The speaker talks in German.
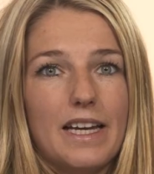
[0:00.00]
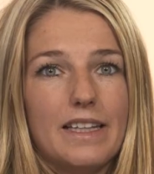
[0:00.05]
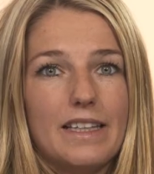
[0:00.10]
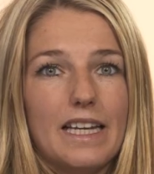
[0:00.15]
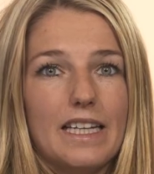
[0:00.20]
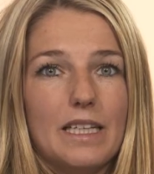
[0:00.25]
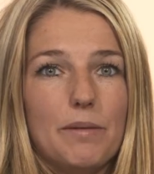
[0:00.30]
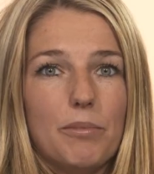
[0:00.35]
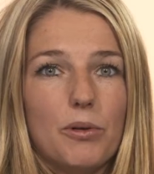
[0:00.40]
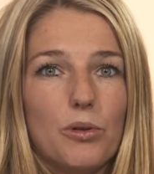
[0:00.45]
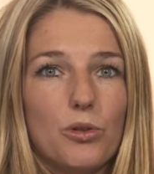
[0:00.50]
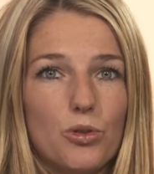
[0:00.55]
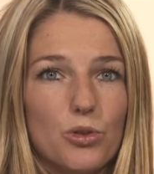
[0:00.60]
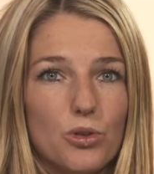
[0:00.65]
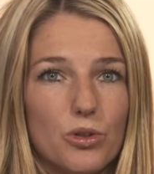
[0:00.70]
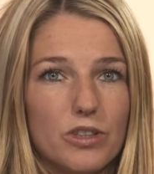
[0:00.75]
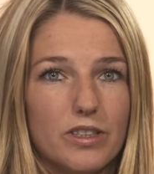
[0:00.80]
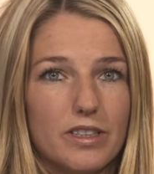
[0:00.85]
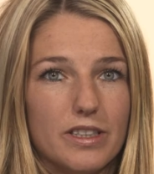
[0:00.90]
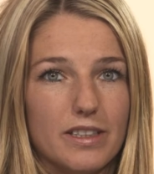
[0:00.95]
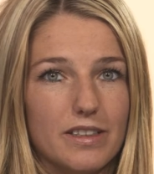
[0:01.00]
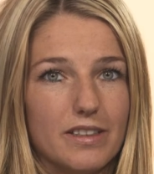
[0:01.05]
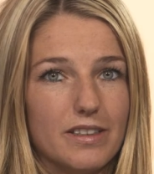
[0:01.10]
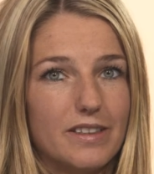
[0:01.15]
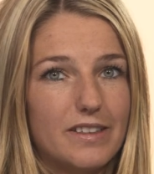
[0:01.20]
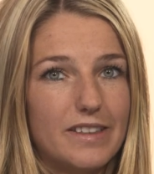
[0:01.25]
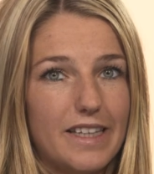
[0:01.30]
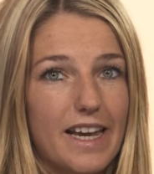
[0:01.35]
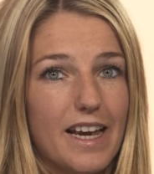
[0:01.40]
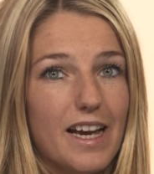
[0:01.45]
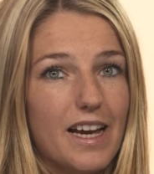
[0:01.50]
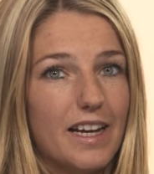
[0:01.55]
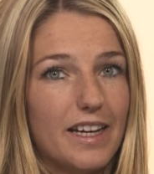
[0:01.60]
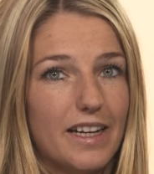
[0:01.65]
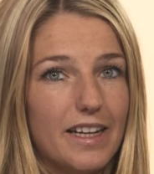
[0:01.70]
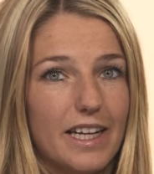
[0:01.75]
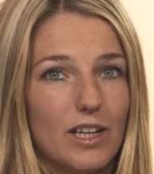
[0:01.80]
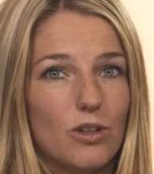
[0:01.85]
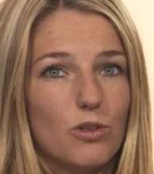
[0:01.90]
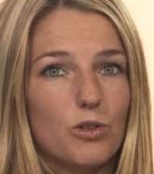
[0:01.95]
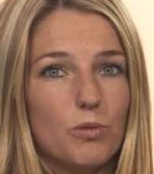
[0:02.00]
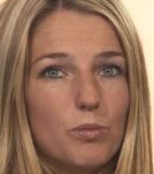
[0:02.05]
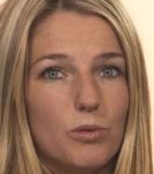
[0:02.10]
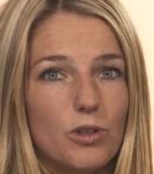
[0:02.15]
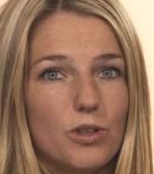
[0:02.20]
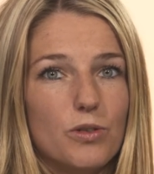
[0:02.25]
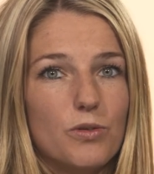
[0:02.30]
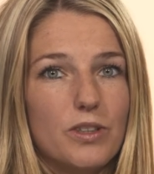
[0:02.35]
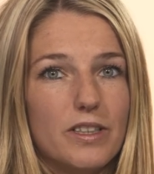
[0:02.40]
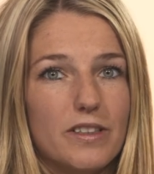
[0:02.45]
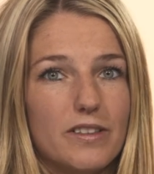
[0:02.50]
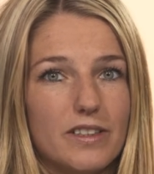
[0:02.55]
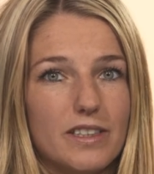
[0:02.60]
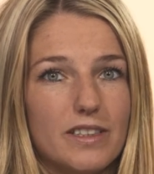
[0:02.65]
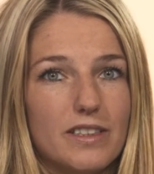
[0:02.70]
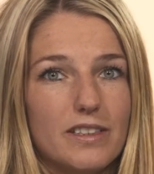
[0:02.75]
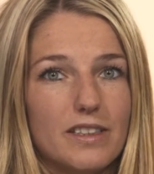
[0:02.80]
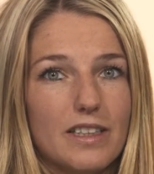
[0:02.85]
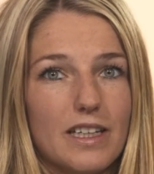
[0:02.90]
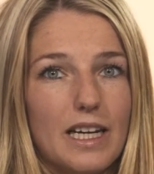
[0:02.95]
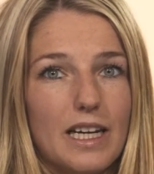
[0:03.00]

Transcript: Da die Produkte sehr erklärungsbedürftig sind,